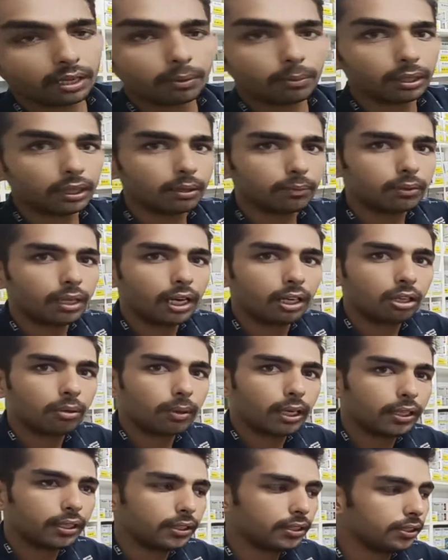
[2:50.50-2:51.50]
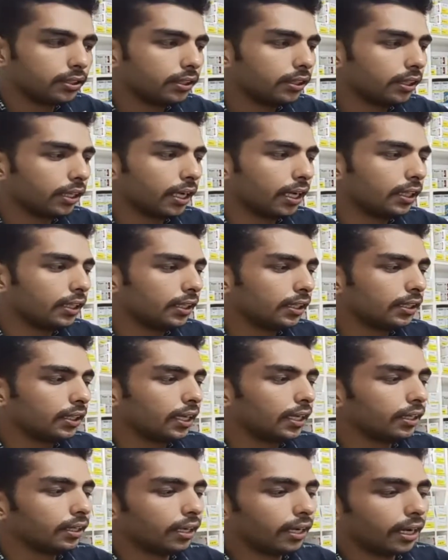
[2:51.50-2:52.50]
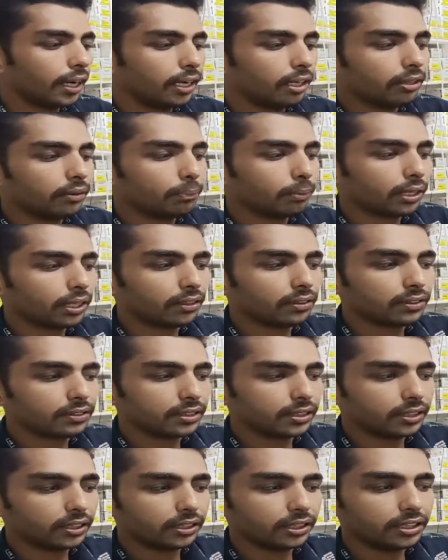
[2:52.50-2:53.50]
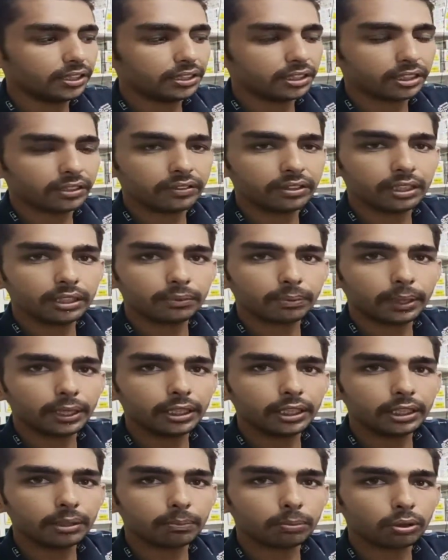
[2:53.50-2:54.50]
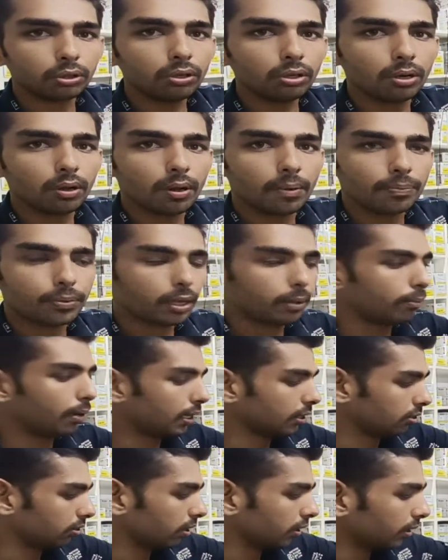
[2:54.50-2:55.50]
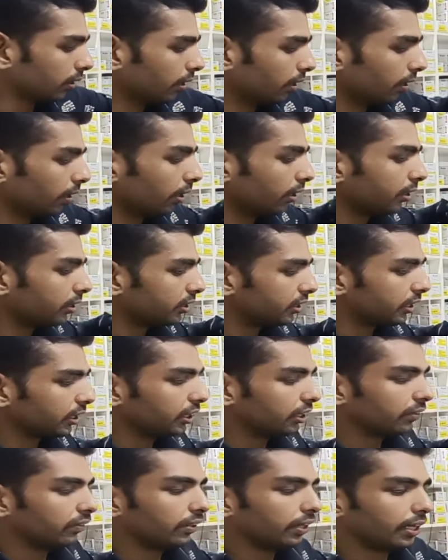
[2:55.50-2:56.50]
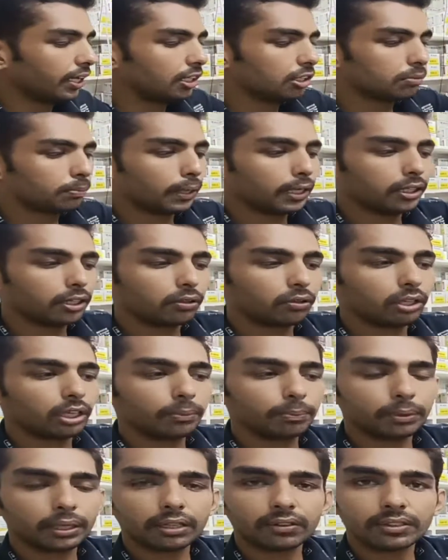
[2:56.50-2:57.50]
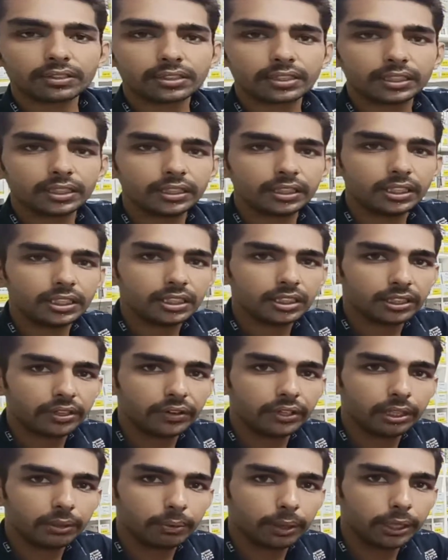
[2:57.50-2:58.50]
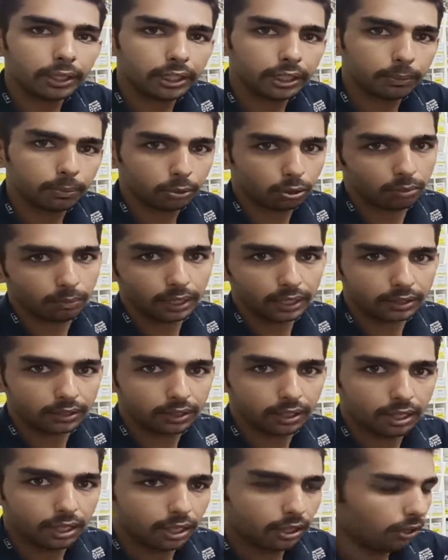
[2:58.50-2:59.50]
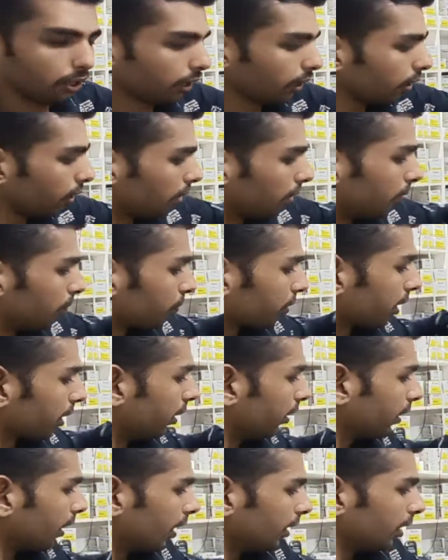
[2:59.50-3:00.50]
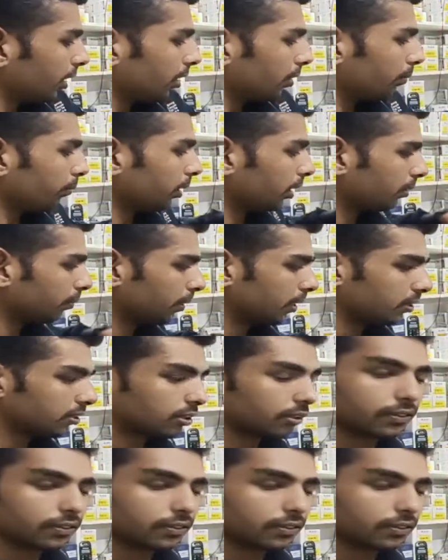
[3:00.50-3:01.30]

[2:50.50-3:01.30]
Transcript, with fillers: మొత్తం దాంతో పాటు ఇచ్చింది ఎల్ఈడి లైట్ అండ్ పేరు వస్తుంది డి సెవెంటీ ఫైవ్ టీ ప్రో మ్యాక్స్ ఓకేనా సిటీవీ లెన్స్ పైన కూడా పేరు వస్తుంది డి సెవెంటీ ఫైవ్ టీ ప్రో మ్యాక్స్ ఓకేనా ఇంకా అది బిగ్ బేస్తో